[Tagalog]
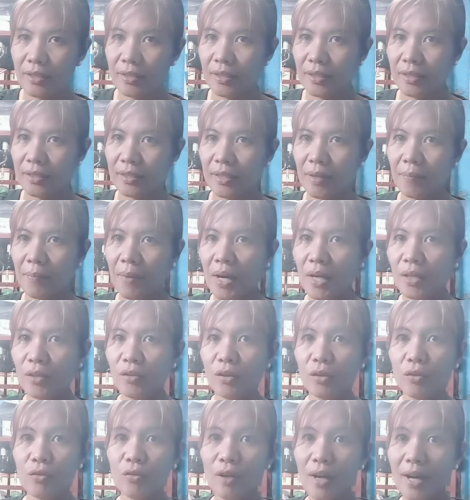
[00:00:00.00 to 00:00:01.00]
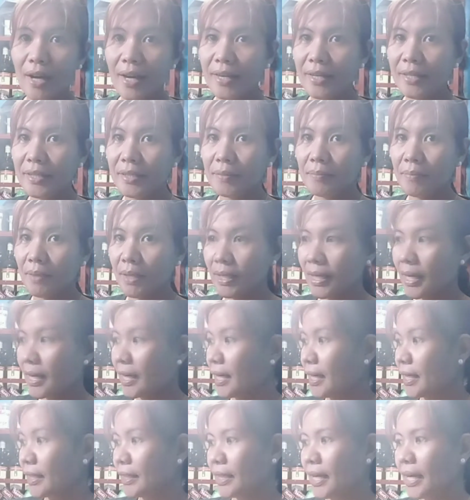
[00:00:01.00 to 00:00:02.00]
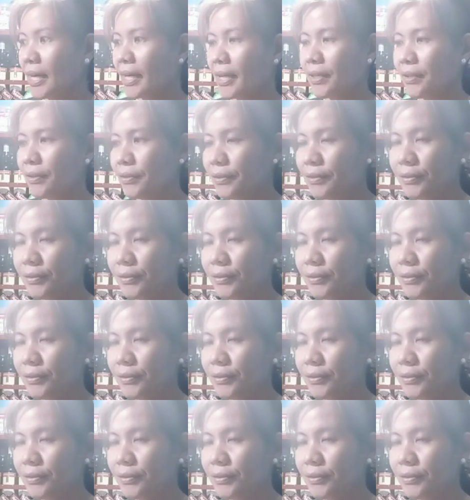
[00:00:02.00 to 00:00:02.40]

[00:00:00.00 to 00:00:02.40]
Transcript: samahan nyo ko guys, maglagay tayo.